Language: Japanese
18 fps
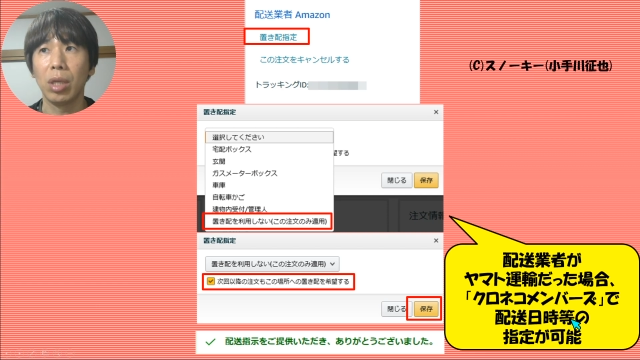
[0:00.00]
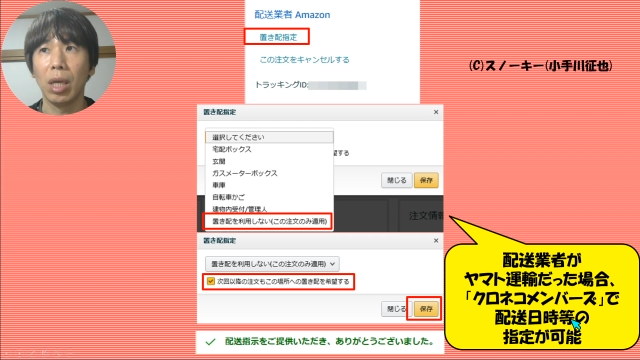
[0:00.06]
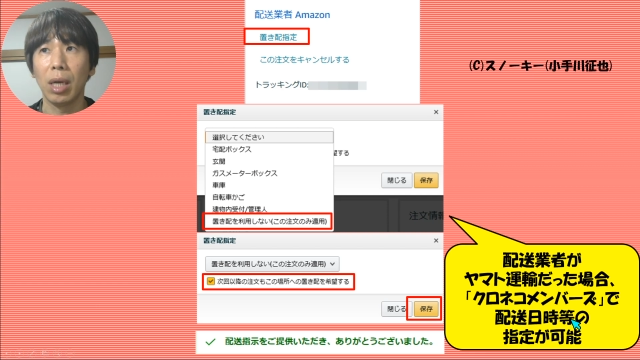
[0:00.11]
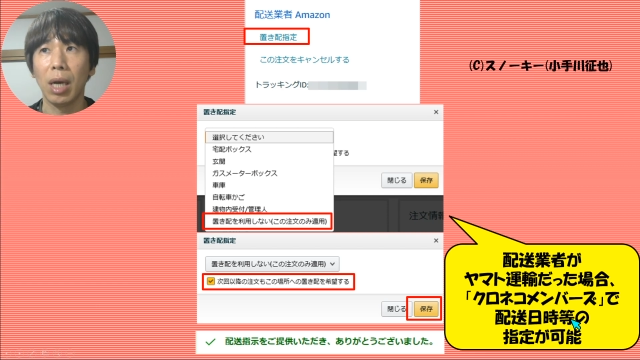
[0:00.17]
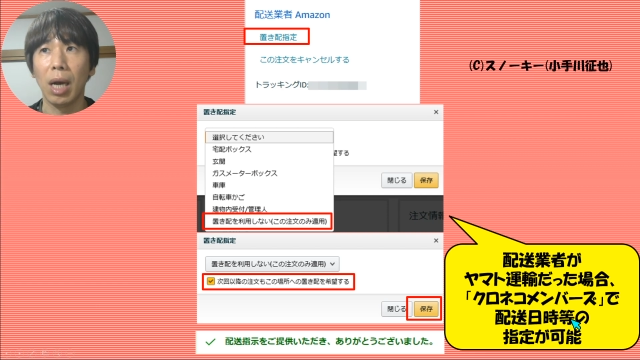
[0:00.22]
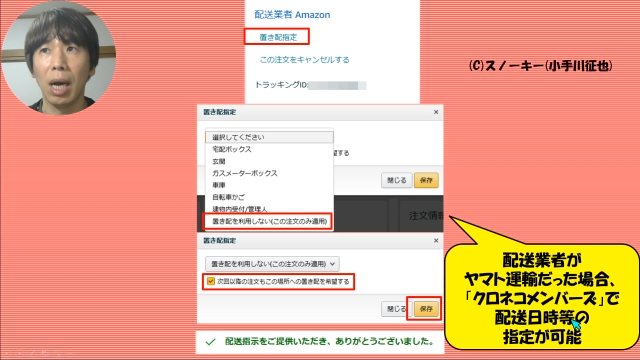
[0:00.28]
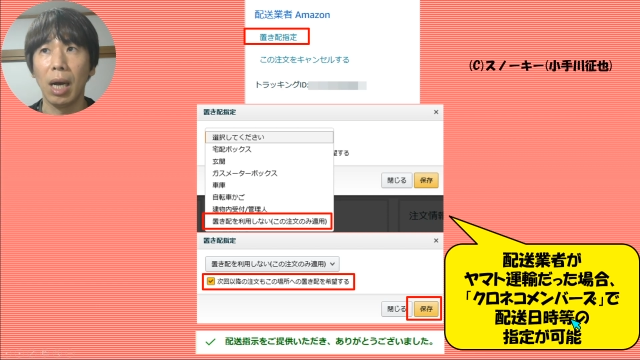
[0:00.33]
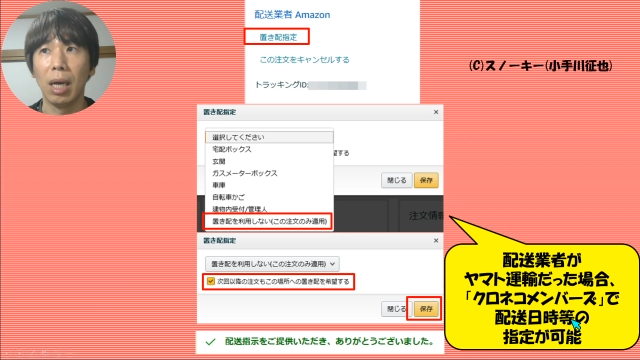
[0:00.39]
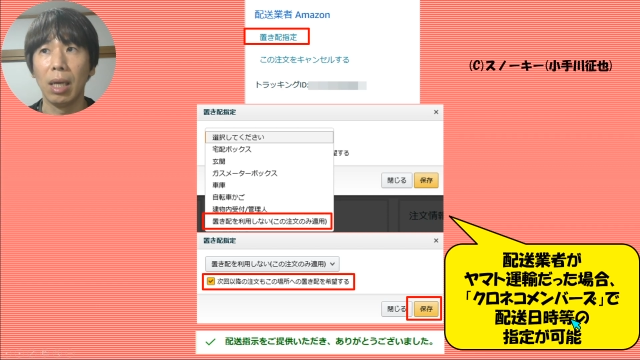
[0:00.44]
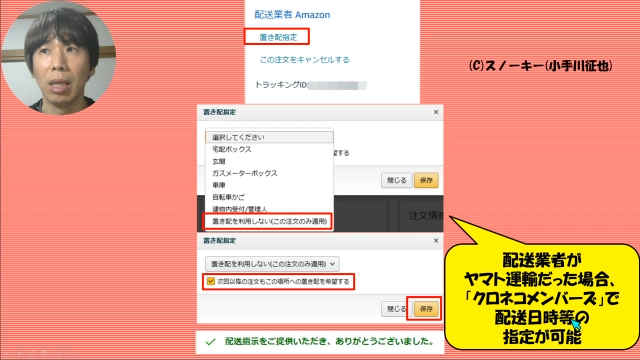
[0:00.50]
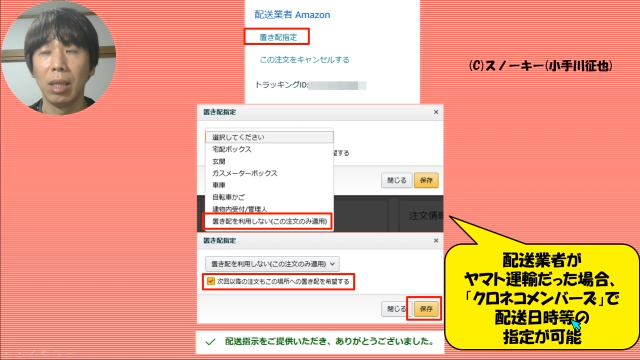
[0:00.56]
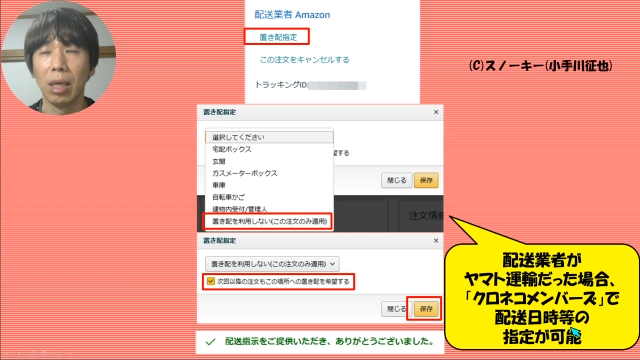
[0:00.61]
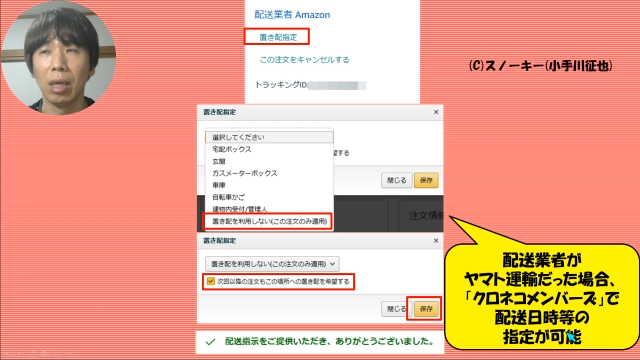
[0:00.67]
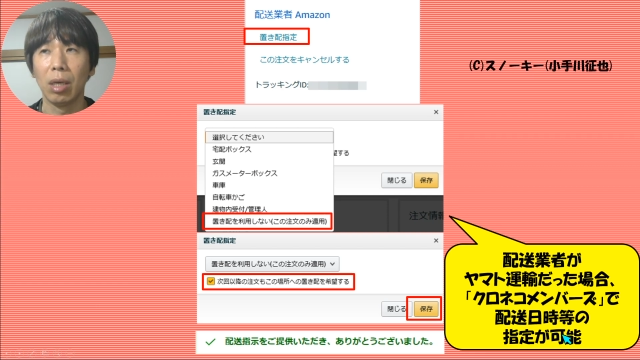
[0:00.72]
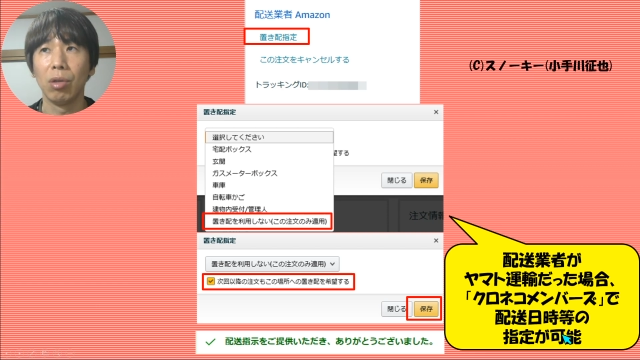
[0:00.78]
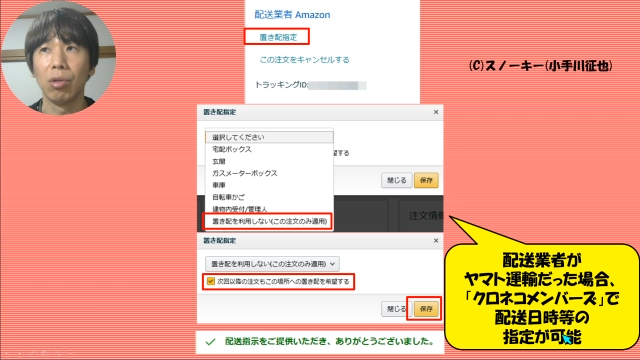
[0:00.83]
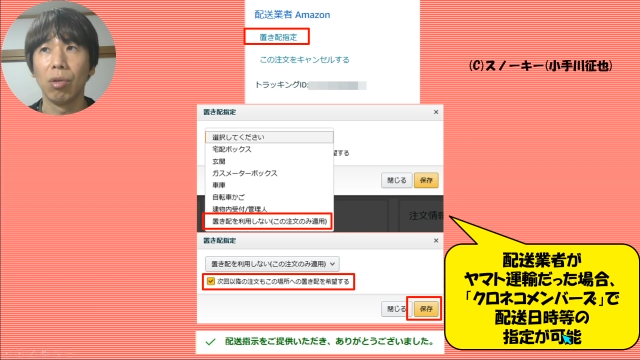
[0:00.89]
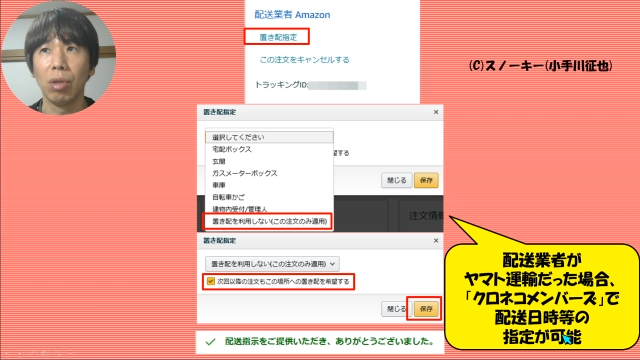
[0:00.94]
定が
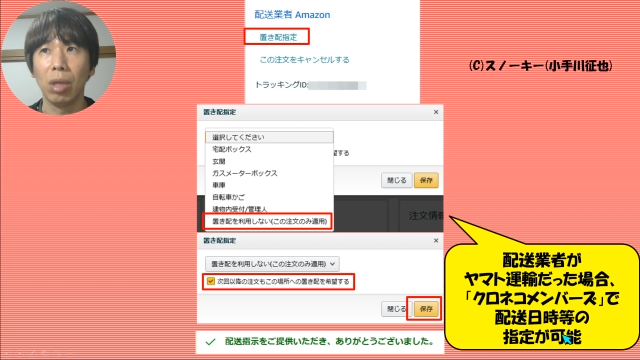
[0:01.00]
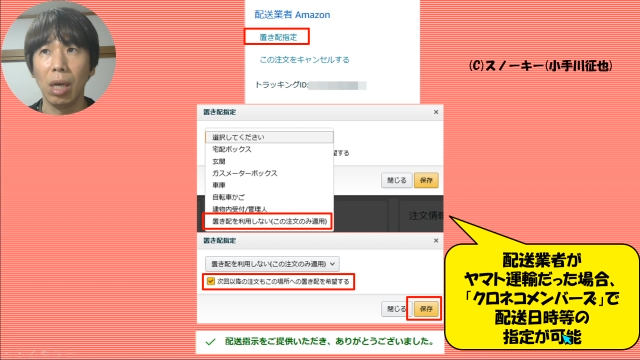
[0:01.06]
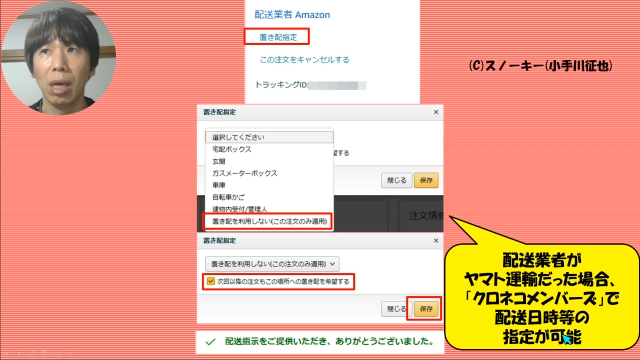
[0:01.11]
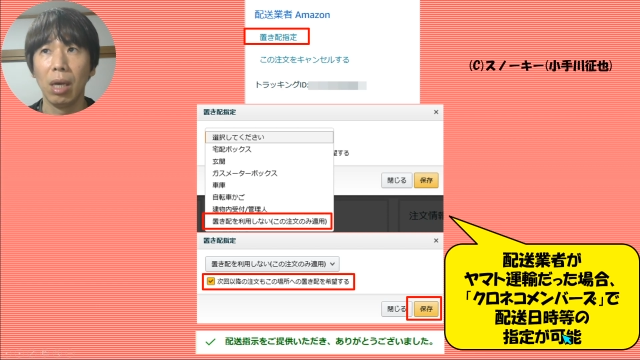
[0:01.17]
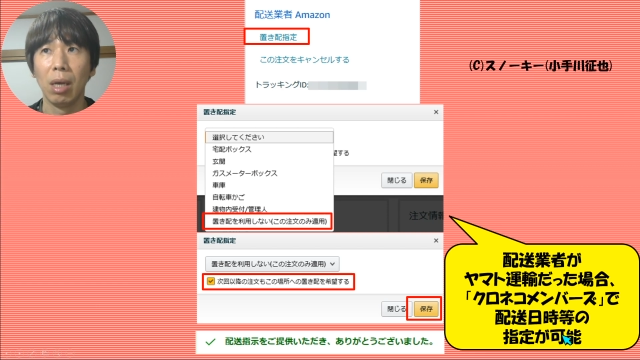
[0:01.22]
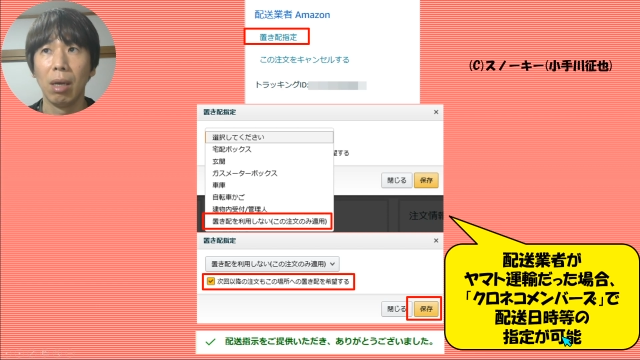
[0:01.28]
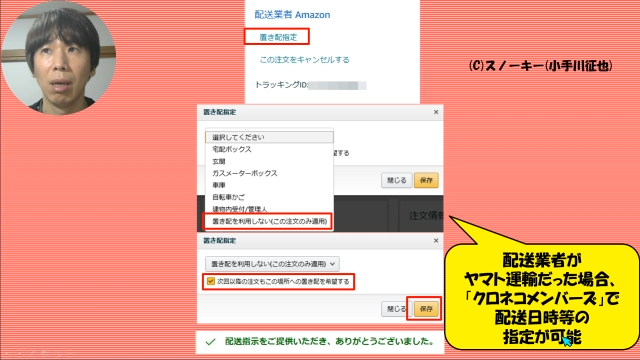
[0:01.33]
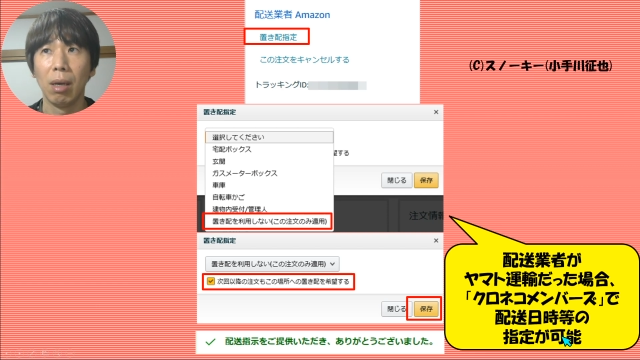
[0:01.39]
できるので、